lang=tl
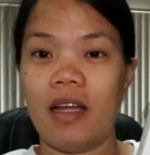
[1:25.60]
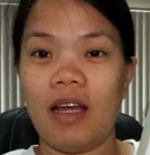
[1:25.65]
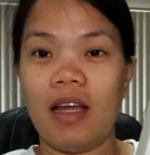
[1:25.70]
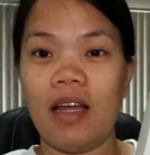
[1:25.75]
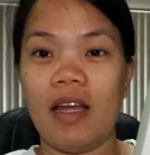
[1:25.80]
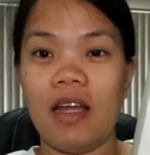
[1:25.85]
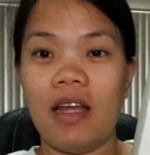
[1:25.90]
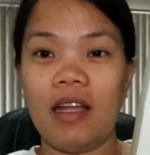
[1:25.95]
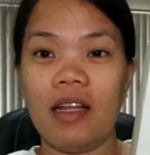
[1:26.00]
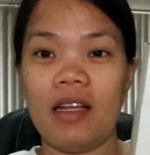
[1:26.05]

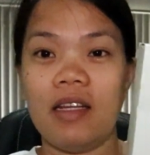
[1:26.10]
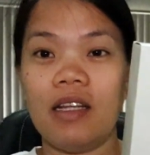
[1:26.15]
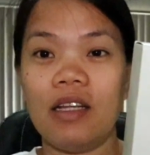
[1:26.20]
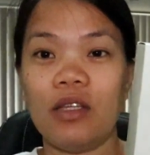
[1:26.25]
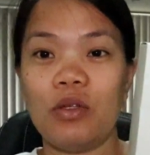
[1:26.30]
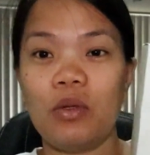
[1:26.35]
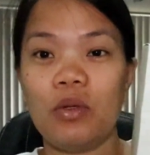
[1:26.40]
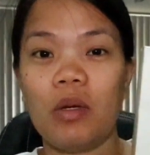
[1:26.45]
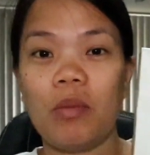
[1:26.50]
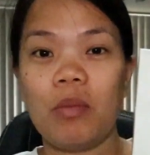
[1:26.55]
And
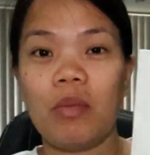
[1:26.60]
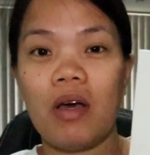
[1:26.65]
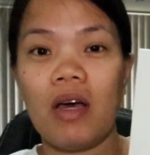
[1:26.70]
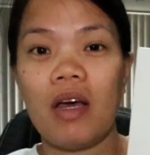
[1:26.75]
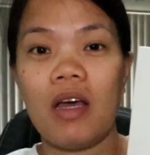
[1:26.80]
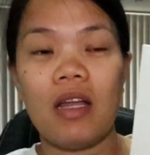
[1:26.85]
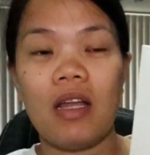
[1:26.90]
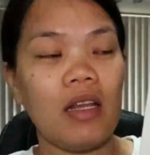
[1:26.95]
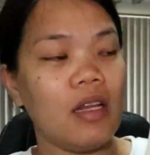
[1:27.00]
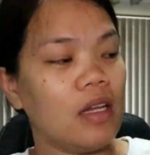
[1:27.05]
ito
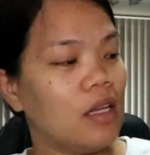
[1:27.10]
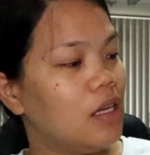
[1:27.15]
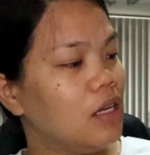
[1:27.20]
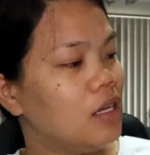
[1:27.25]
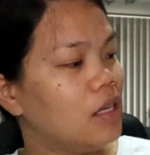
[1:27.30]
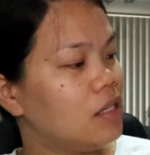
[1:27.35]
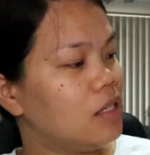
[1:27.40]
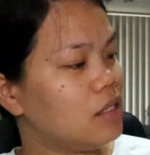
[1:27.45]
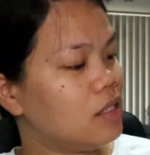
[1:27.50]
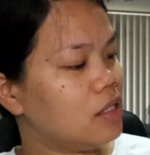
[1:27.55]
naman
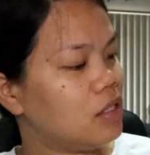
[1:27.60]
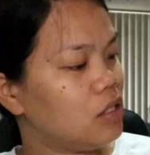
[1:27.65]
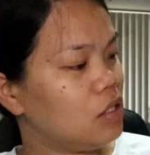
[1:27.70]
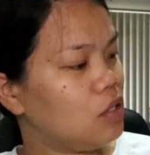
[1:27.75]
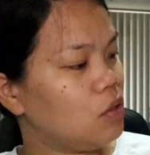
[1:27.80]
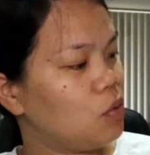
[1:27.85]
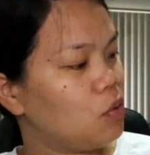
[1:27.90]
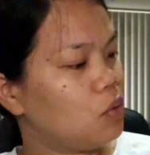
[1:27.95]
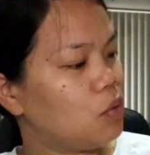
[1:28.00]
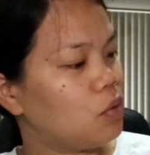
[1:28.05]
is
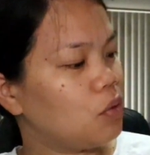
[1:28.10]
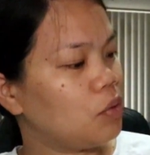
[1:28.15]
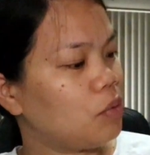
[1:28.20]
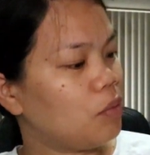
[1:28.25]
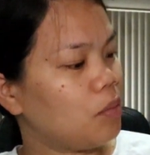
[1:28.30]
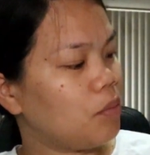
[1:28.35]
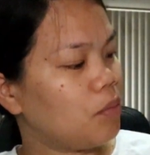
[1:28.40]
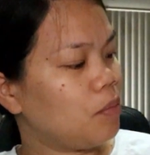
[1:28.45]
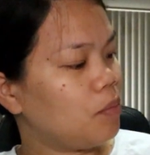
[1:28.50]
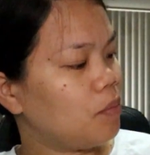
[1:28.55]

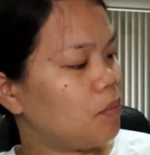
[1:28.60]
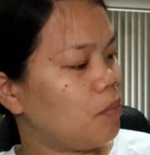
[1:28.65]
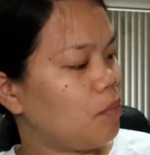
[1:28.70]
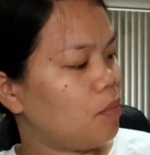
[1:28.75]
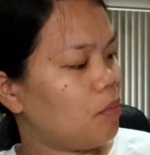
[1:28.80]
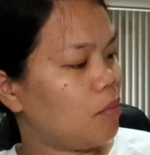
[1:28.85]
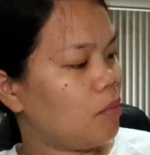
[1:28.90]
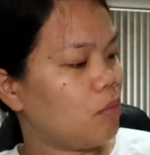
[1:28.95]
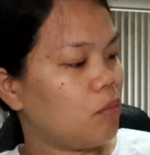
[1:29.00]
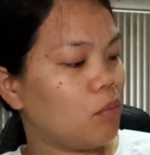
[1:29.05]
yung
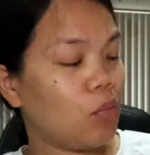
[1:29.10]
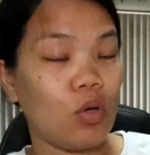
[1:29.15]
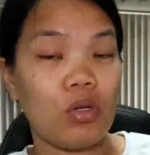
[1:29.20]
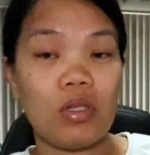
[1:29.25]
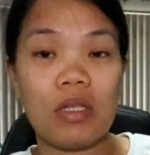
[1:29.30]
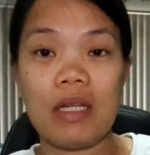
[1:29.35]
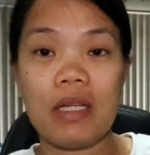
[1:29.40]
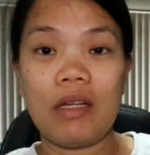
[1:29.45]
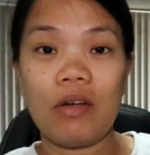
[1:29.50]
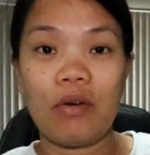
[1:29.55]

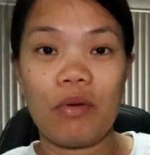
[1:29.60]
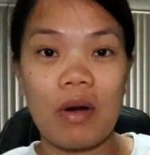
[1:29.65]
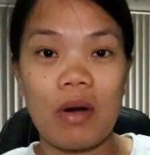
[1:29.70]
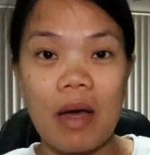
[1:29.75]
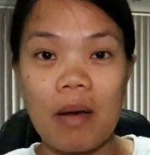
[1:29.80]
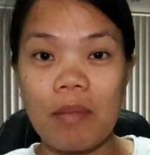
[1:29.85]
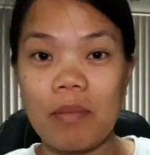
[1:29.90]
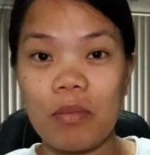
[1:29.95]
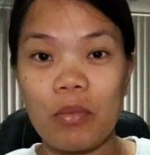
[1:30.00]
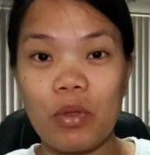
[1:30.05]
muslin
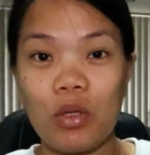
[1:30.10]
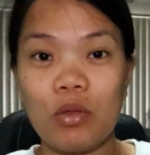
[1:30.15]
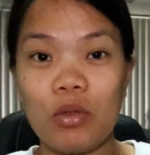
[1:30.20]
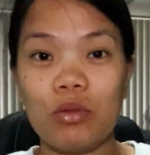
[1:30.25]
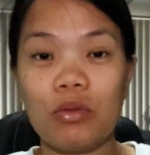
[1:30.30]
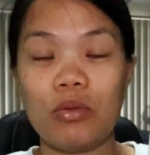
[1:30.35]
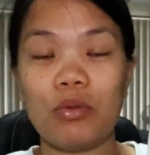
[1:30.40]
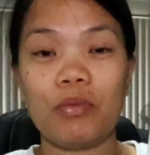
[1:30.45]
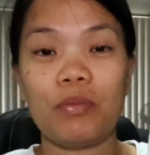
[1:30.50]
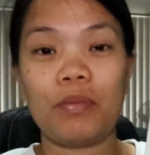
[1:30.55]
wrap.
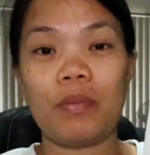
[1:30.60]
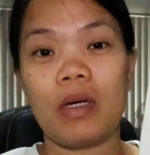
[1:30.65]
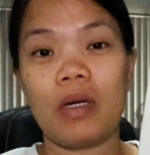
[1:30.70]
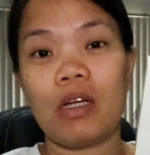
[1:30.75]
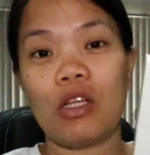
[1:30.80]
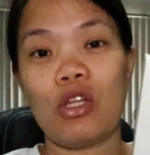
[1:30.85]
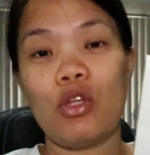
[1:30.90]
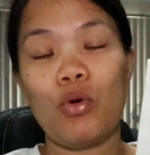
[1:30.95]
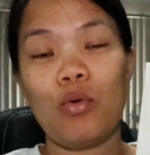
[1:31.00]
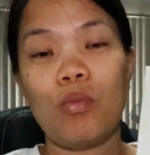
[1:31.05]
Yung
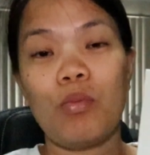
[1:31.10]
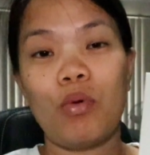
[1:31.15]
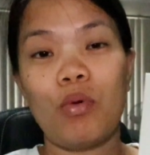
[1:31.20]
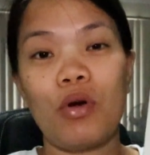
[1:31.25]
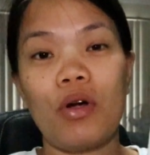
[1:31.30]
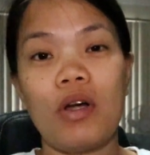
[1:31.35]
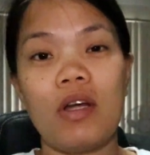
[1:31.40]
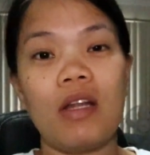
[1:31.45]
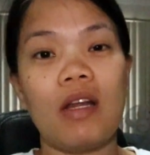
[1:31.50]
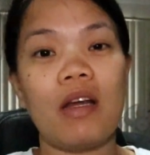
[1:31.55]
pag
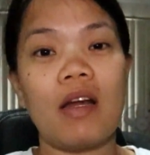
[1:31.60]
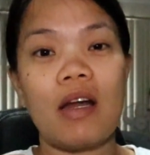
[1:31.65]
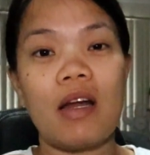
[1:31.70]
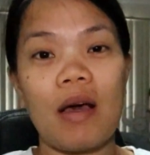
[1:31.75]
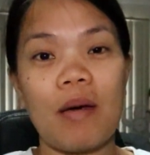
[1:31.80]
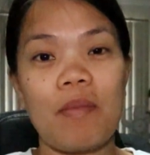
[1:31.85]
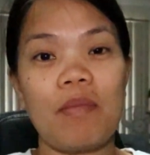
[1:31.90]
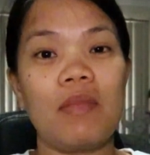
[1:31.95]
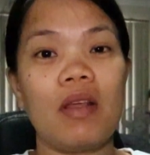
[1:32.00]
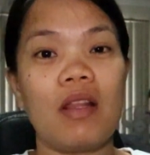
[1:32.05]
newborn,
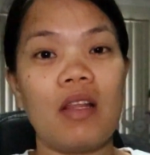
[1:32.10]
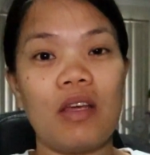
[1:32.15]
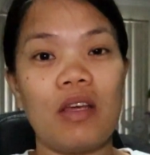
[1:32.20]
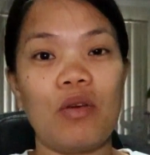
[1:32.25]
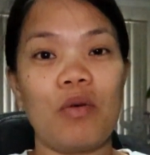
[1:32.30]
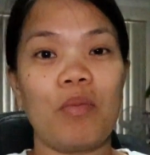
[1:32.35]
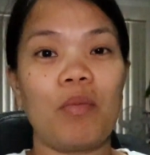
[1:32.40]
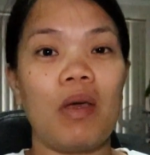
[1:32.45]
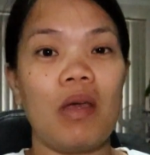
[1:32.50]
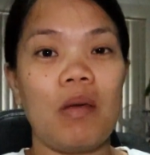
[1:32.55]
nirarap nila
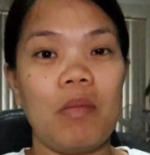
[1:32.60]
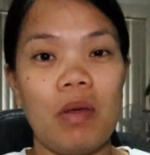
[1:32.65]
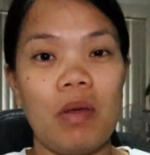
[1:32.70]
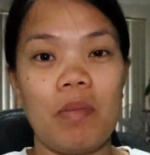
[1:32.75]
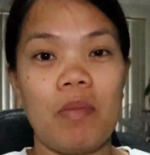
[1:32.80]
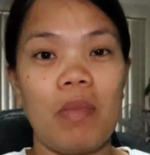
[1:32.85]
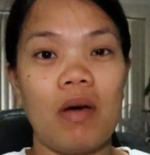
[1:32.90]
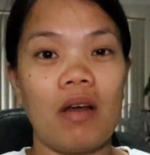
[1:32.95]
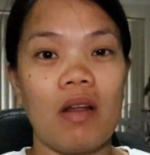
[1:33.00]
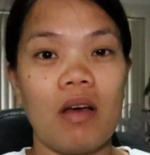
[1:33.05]
yung
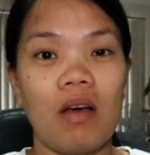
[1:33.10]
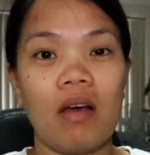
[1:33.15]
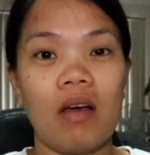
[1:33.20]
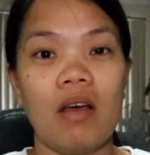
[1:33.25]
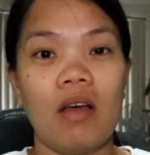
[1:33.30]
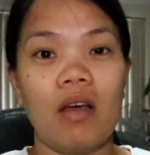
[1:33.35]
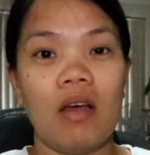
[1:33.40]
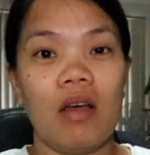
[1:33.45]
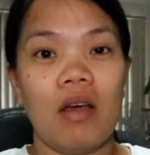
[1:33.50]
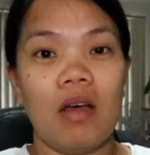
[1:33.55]
baby para
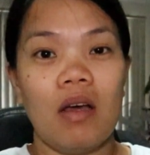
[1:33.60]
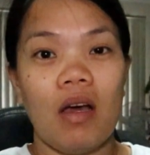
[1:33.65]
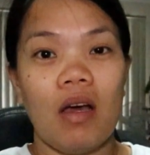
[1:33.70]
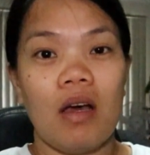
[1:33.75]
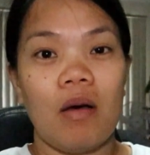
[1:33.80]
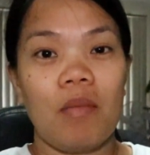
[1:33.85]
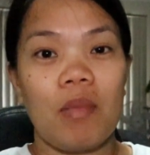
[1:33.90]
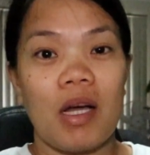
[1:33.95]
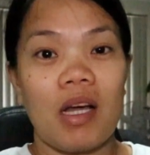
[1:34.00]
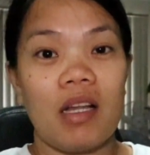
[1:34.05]

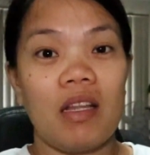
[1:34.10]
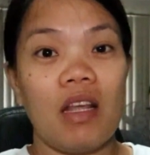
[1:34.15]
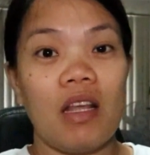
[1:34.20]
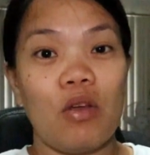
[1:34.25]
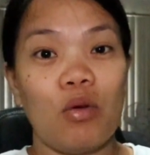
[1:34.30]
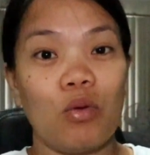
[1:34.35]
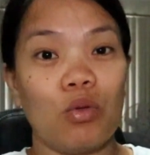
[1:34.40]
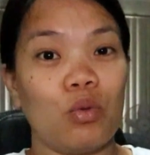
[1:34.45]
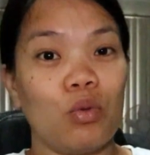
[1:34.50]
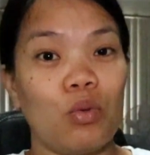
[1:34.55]
maganda
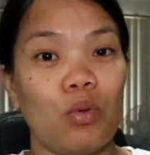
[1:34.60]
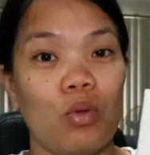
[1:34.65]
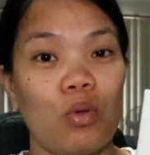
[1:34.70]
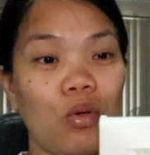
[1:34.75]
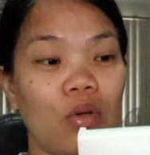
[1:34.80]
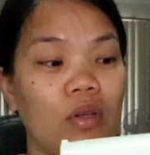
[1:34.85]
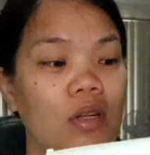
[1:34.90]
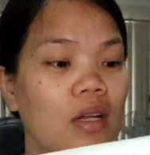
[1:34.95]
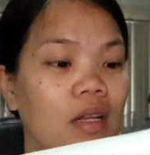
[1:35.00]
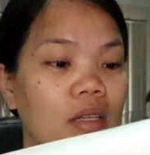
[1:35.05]
yung
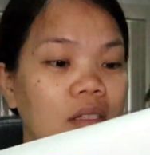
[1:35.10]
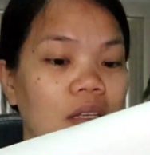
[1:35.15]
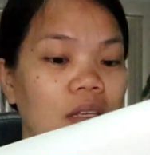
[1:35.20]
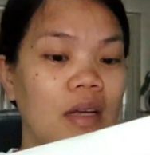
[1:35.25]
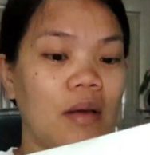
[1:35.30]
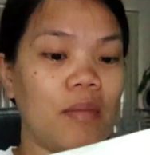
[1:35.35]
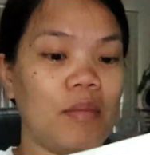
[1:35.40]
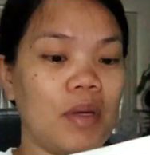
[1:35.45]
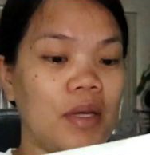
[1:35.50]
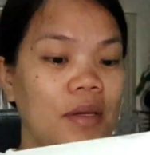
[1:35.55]
tulog nila sa
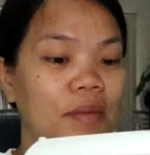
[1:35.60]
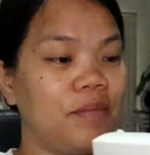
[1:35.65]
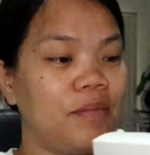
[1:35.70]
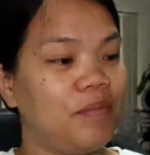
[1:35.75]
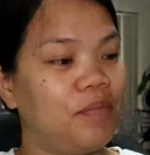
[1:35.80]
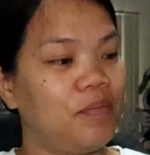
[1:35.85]
gabi.